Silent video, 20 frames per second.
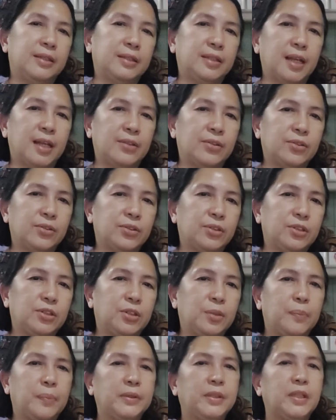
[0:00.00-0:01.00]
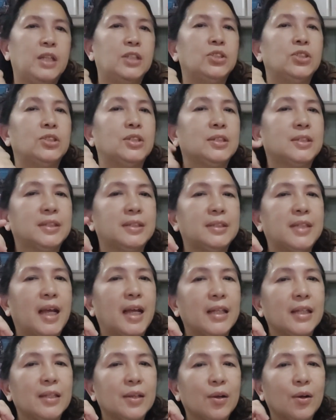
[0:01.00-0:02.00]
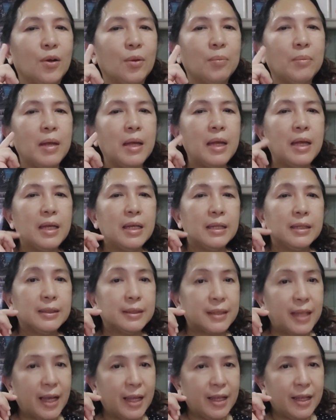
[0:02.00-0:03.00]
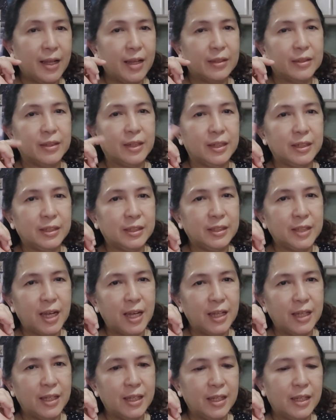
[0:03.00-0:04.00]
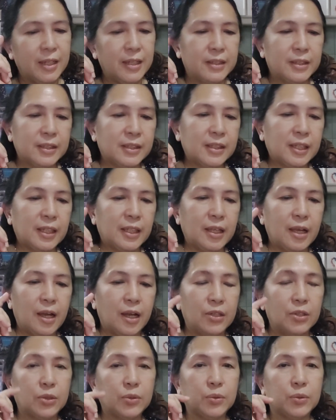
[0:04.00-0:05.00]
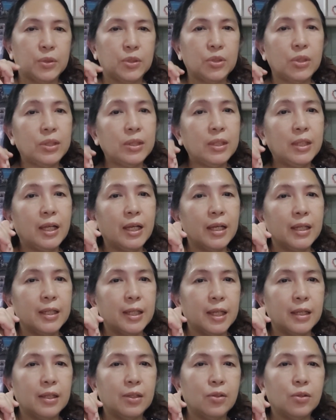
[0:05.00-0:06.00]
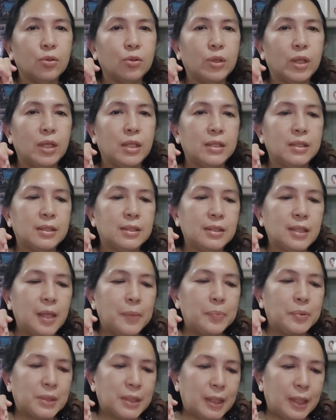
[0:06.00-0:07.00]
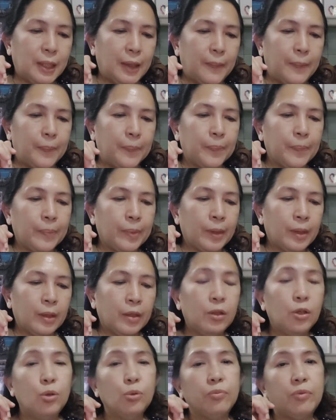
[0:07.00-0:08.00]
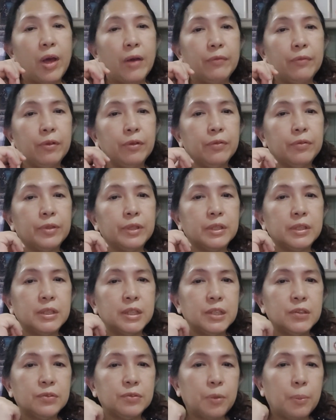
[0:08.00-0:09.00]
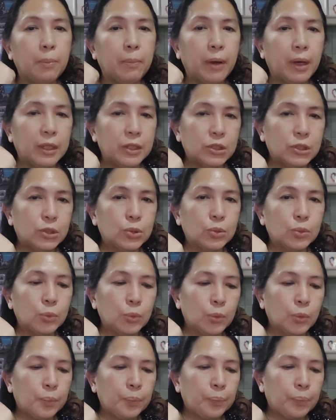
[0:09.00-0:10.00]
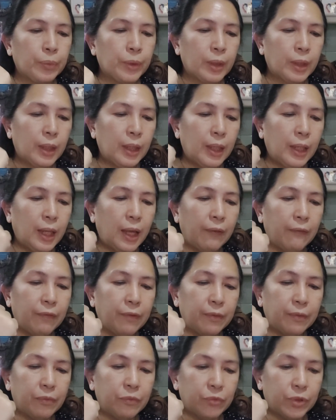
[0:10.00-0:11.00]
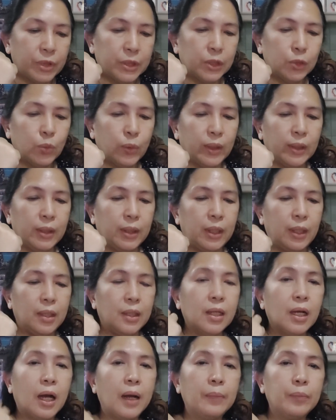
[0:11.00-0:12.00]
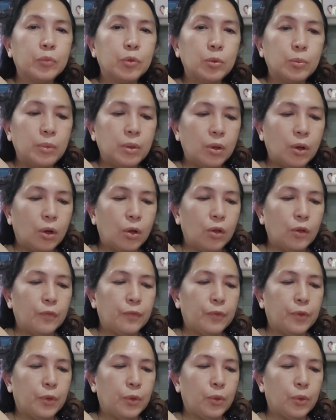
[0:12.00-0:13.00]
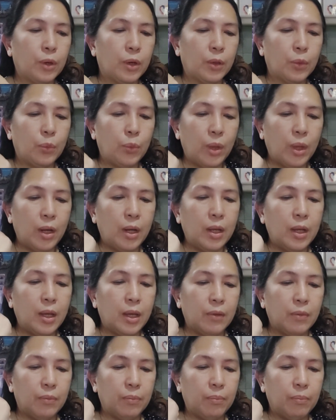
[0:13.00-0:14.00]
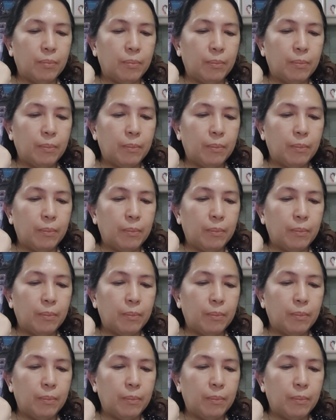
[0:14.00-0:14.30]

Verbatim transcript: santosheropotentials.com signing at our channel. Let's study God's Word. So, ang didakin natin today is deep sleep. Yung Bible verse is from Matthew 11 verse 28. Come to me all of you who are weary and